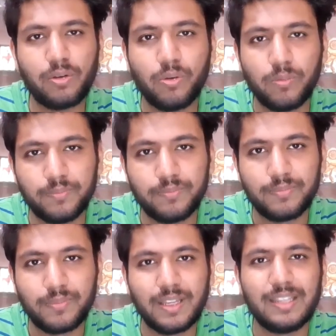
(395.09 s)

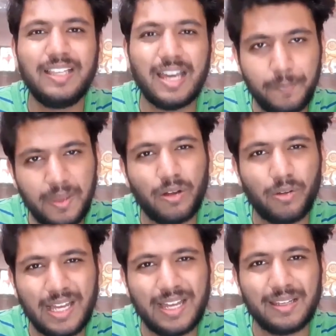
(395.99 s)
होम घर पे रहो
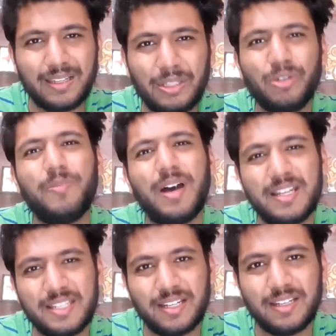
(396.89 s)
यार क्यों बाहर
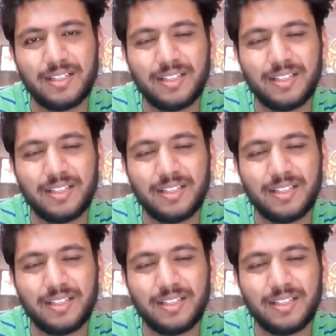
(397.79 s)
जाना